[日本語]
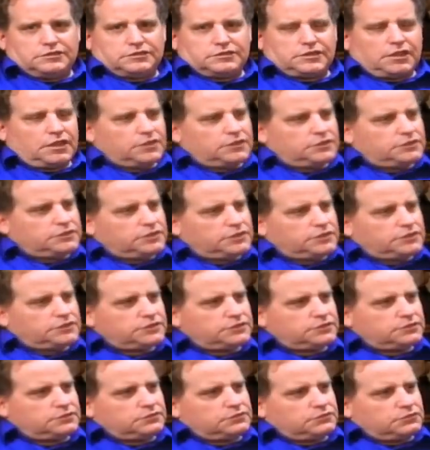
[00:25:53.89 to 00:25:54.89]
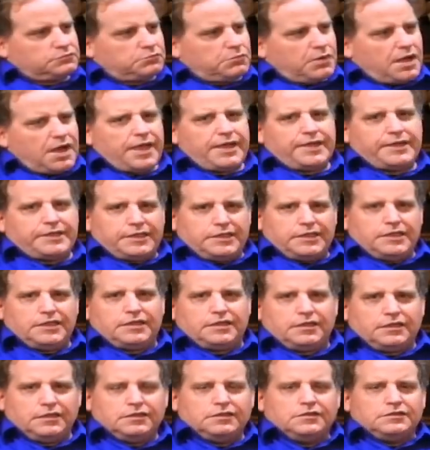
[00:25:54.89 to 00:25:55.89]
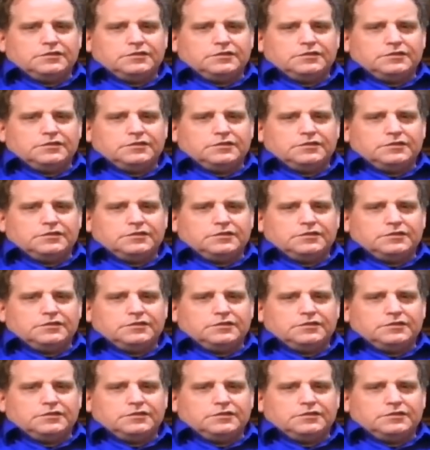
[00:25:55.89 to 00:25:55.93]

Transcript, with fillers: 311の前に